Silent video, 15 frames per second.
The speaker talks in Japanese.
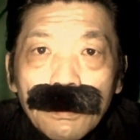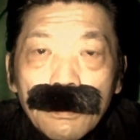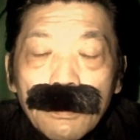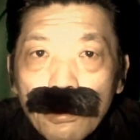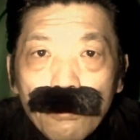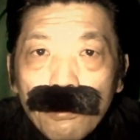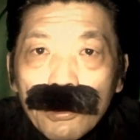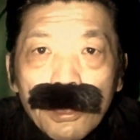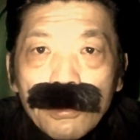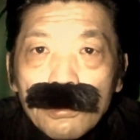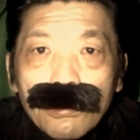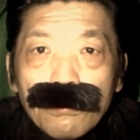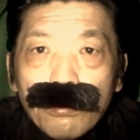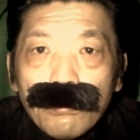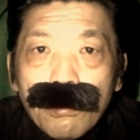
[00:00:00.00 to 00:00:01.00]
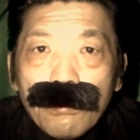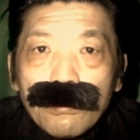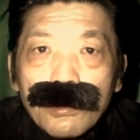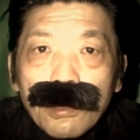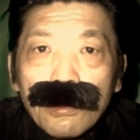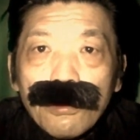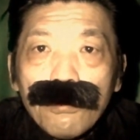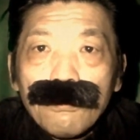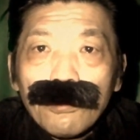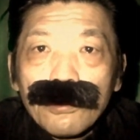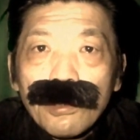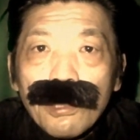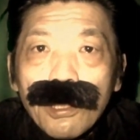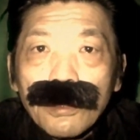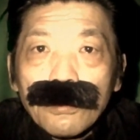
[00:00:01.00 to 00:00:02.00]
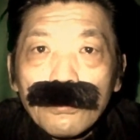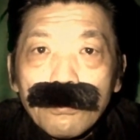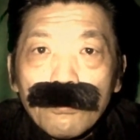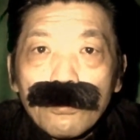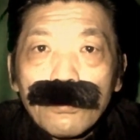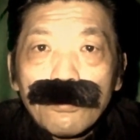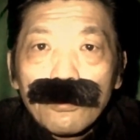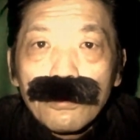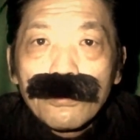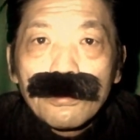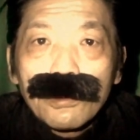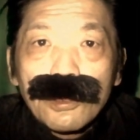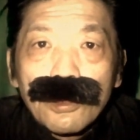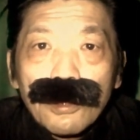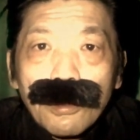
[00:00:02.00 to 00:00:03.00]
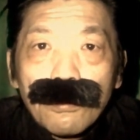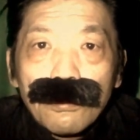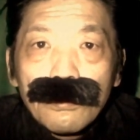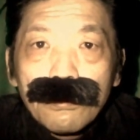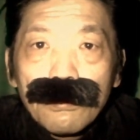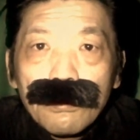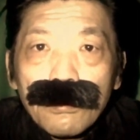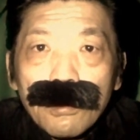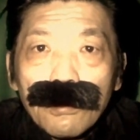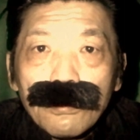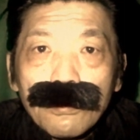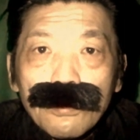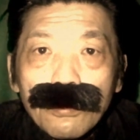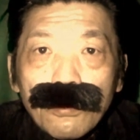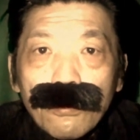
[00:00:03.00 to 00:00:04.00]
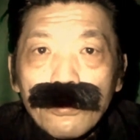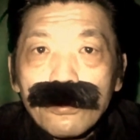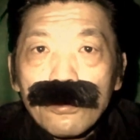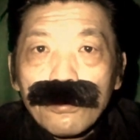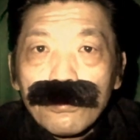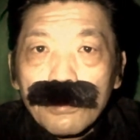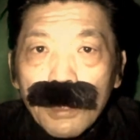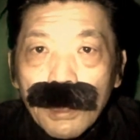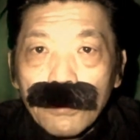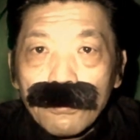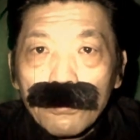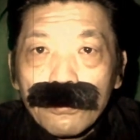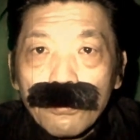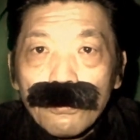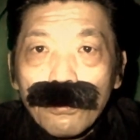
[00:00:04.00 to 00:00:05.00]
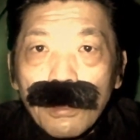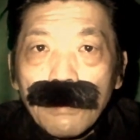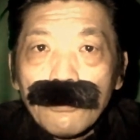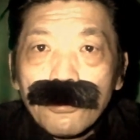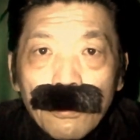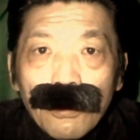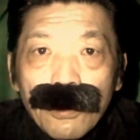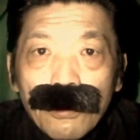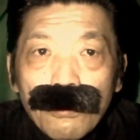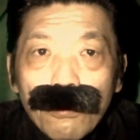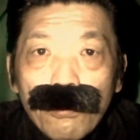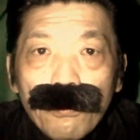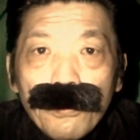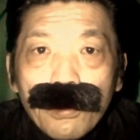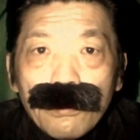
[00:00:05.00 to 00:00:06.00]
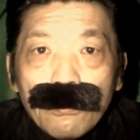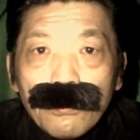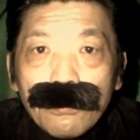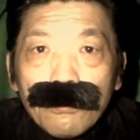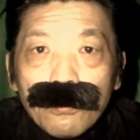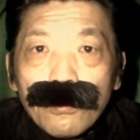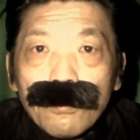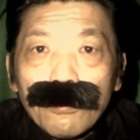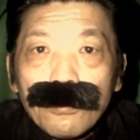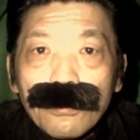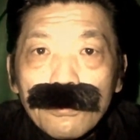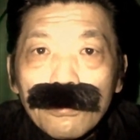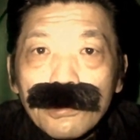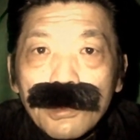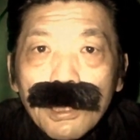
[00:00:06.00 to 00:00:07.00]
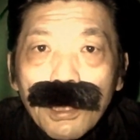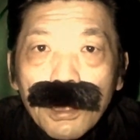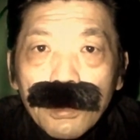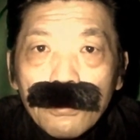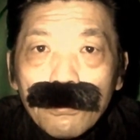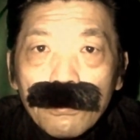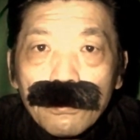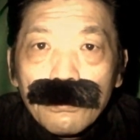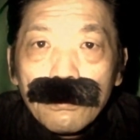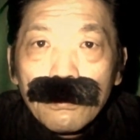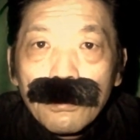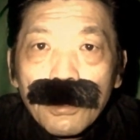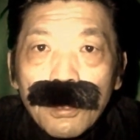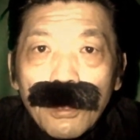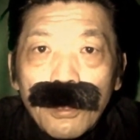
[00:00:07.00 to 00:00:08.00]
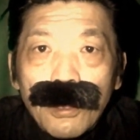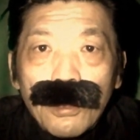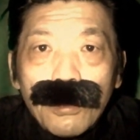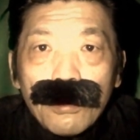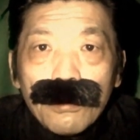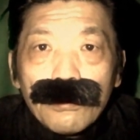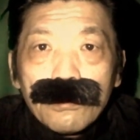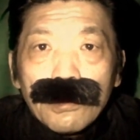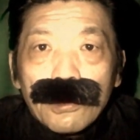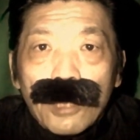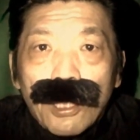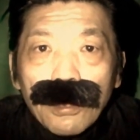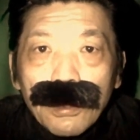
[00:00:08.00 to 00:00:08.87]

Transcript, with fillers: え、私そんなのつけた思い出ないよ。もともとついてたよって言うと、その仲介の人とかも、こんなのもともとついてないよ。じゃあ誰